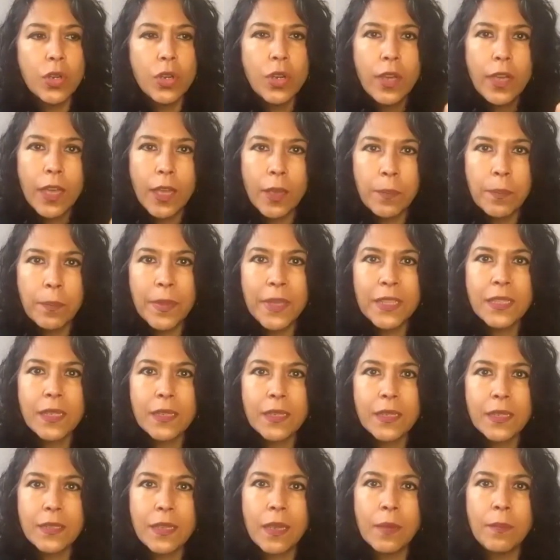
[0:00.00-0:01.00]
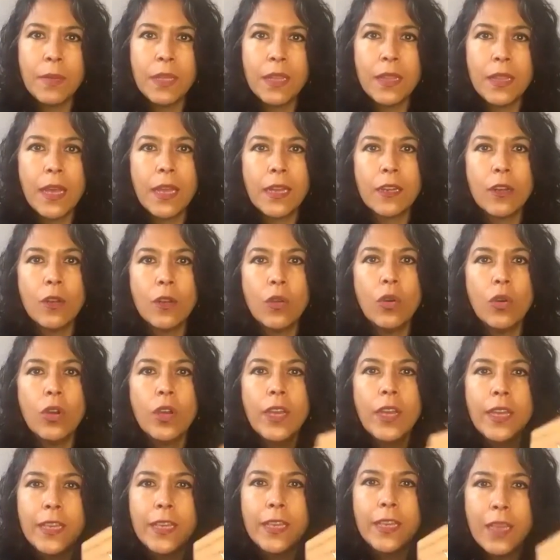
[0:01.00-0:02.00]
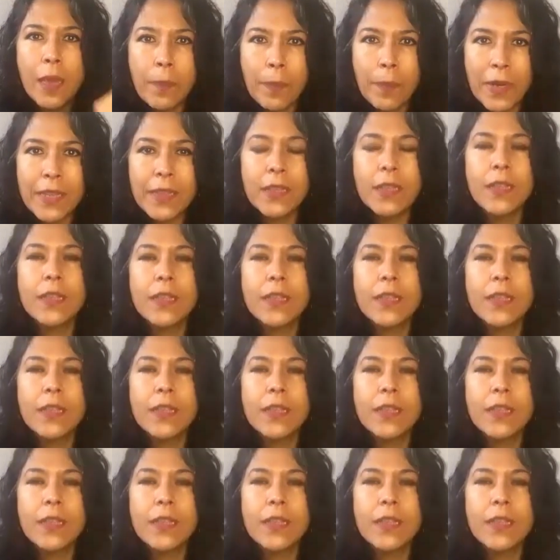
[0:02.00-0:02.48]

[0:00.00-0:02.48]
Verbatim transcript: empiezas a imitarlo y a partir de